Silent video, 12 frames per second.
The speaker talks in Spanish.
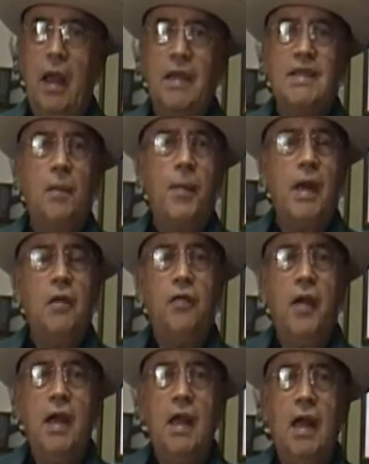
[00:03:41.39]
Esa
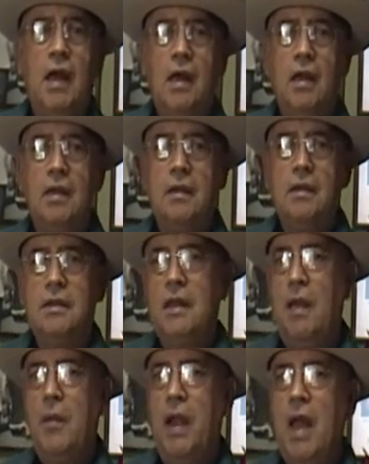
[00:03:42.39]
periferia
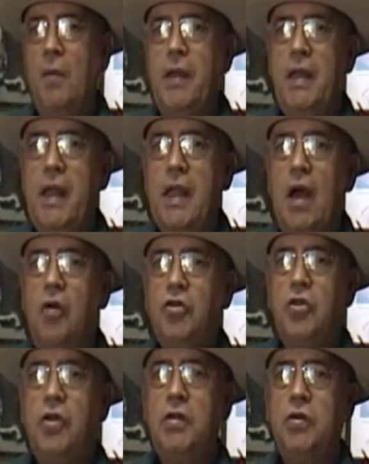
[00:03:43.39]
del Miami-Dade
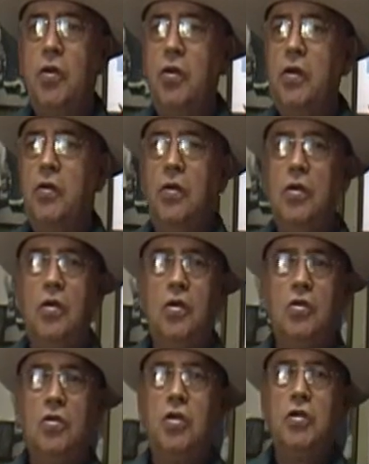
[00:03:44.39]
County Auditorio
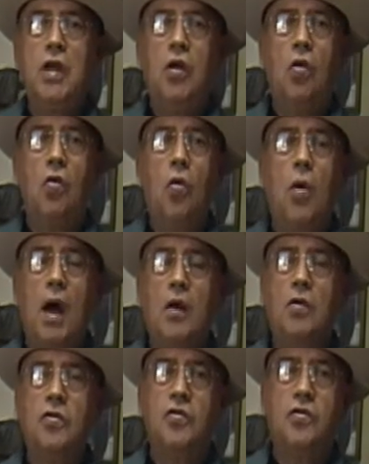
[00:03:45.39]
donde los
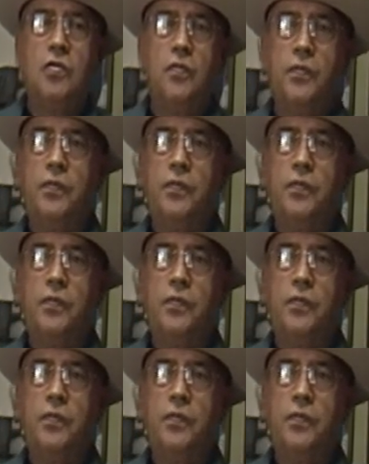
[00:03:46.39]
cubanos,